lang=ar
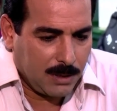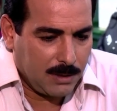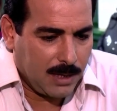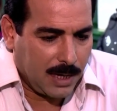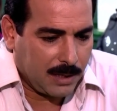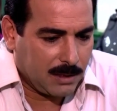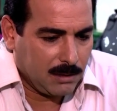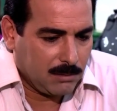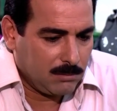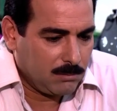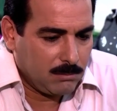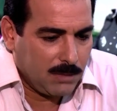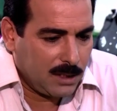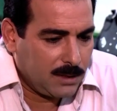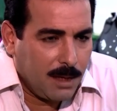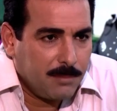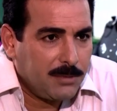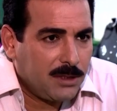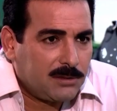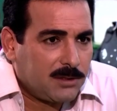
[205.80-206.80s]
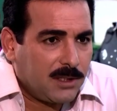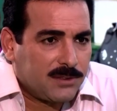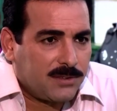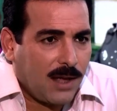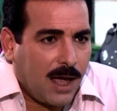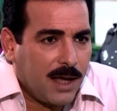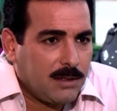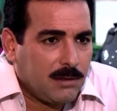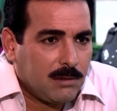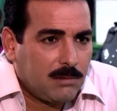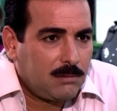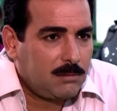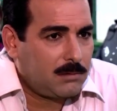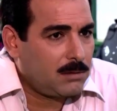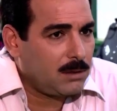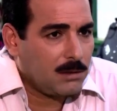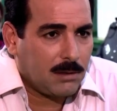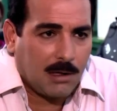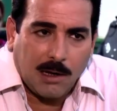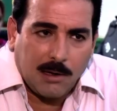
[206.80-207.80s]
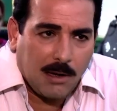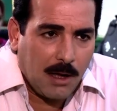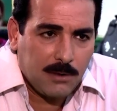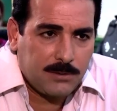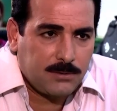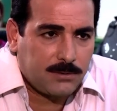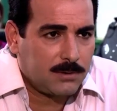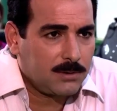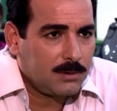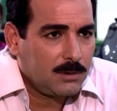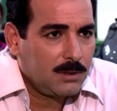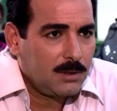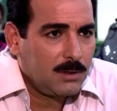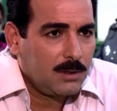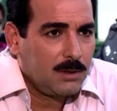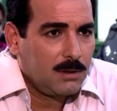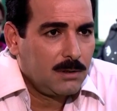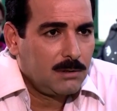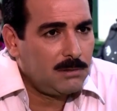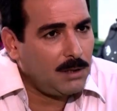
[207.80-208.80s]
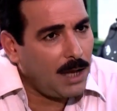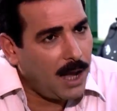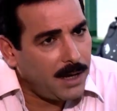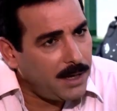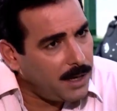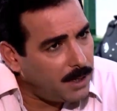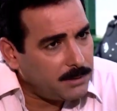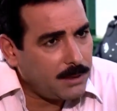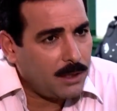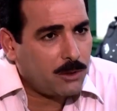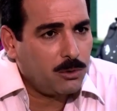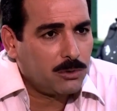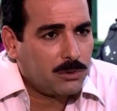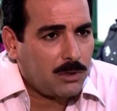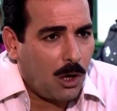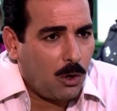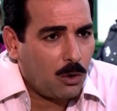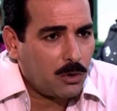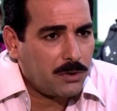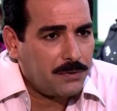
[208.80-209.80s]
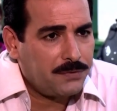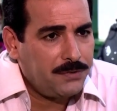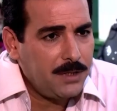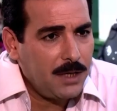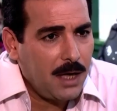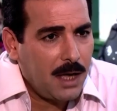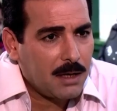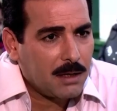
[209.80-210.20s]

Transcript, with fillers: لكن ما دام أنت سعيد خلاص دي حياتك وأنت حر فيها